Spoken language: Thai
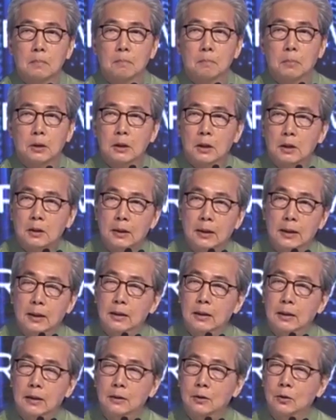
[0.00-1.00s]
ประเทศไทย
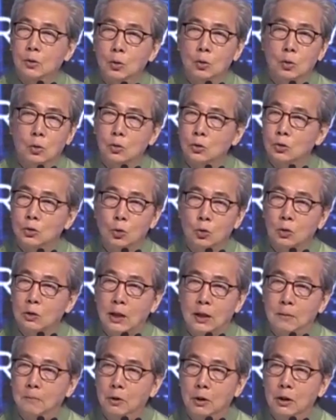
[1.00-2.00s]
นั้นอยู่ตรงจุด
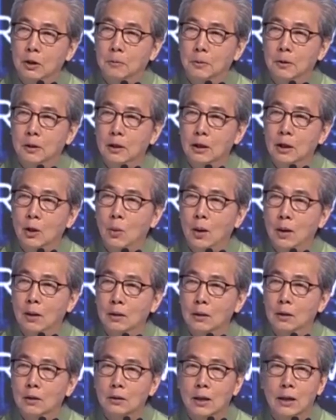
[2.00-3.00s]
ตัดพอดีพอดีระหว่าง
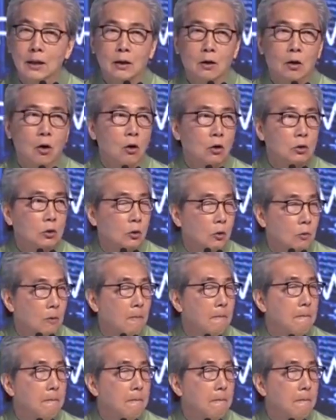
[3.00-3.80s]
เหนือใต้กับออกตก